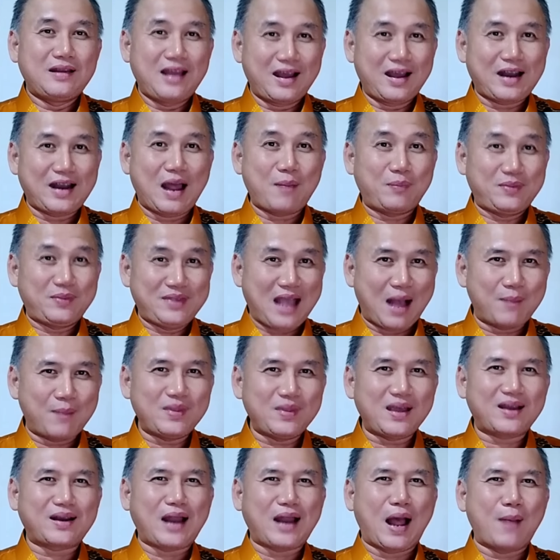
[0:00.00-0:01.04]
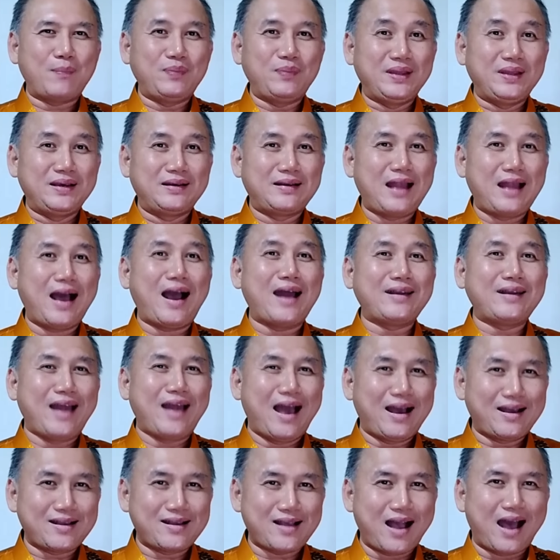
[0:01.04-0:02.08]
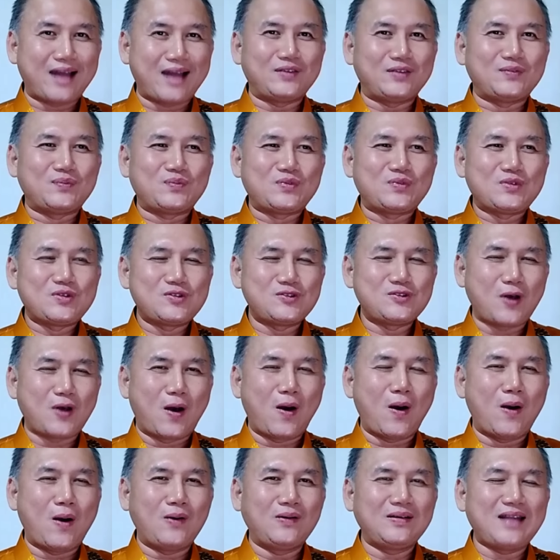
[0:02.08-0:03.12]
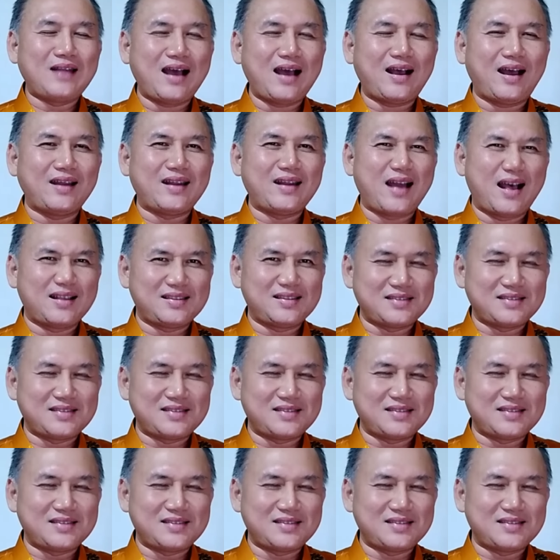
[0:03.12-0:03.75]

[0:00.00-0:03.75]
นะครับย้ำนะครับหนึ่งลัคนากันสองลัคนา